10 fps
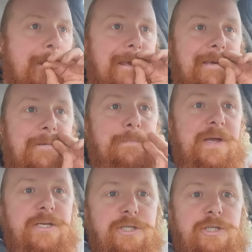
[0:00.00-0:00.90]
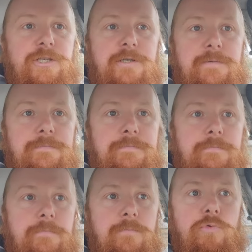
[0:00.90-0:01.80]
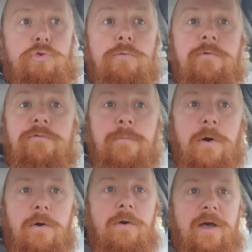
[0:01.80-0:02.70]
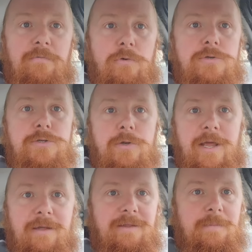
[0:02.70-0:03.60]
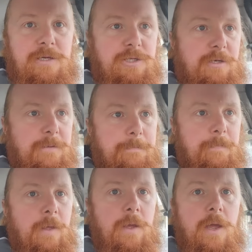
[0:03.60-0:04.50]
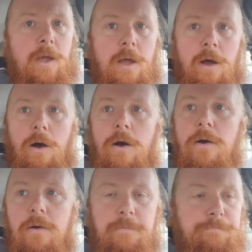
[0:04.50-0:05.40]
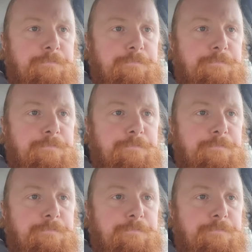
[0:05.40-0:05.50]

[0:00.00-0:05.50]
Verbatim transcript: et empêche tout mouvement révolutionnaire d'émerger. Or,